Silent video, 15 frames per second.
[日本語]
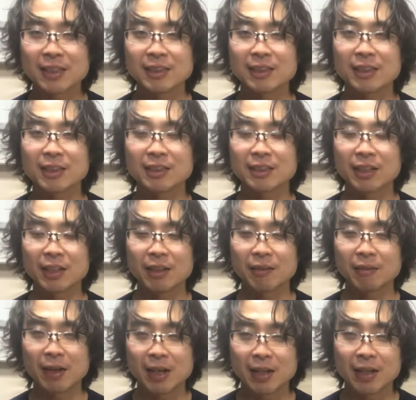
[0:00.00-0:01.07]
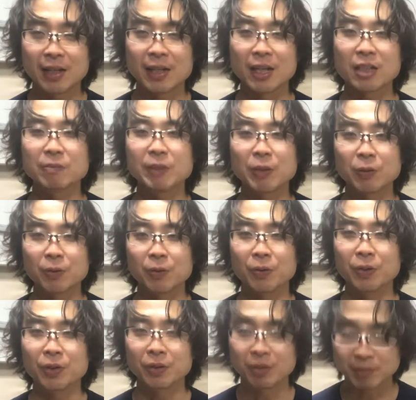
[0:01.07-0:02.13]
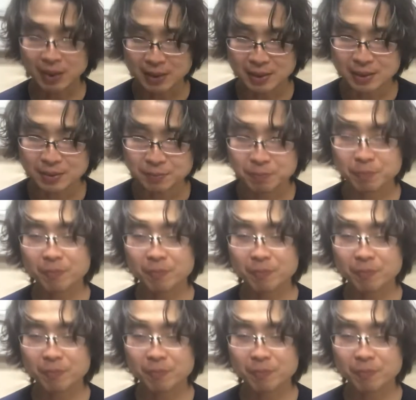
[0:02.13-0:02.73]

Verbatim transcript: 在籍生は100名を超えております、